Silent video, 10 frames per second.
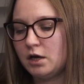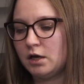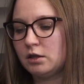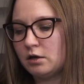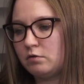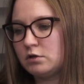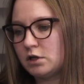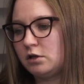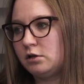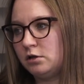и от того,
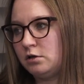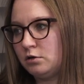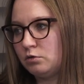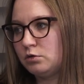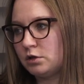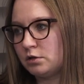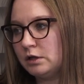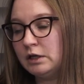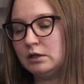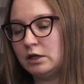делал ли рекрутер
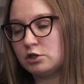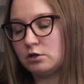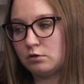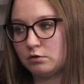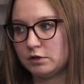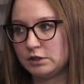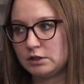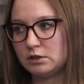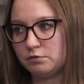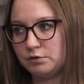или даже
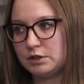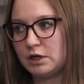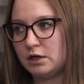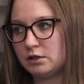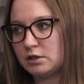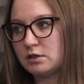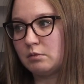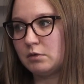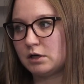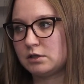руководитель в идеале те
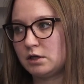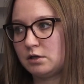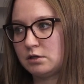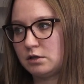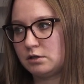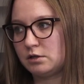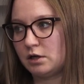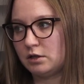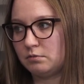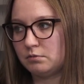самые касания с
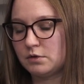кандидатом.